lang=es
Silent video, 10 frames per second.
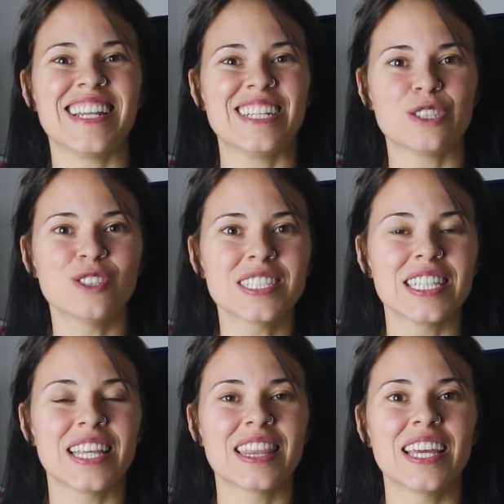serás
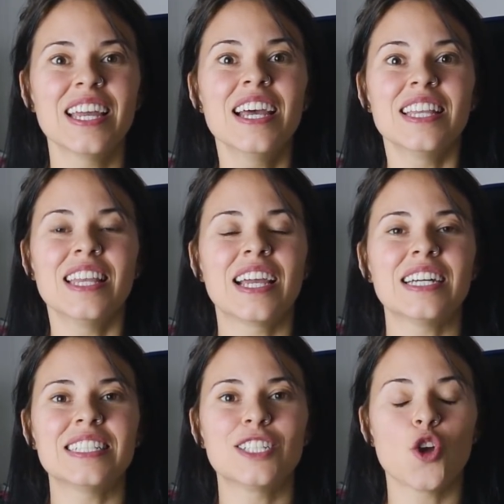consciente de que
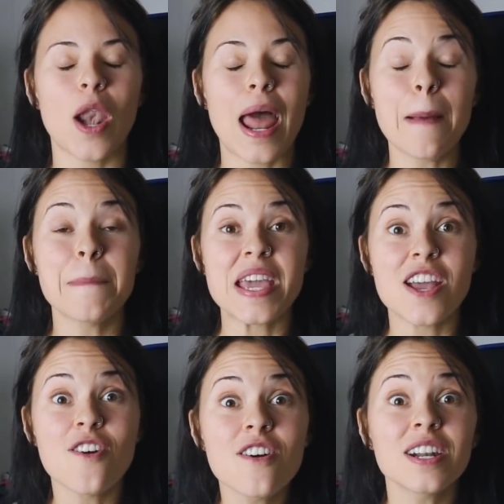has hecho la
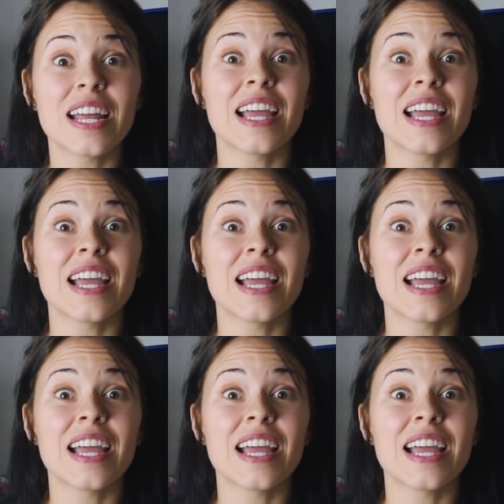peor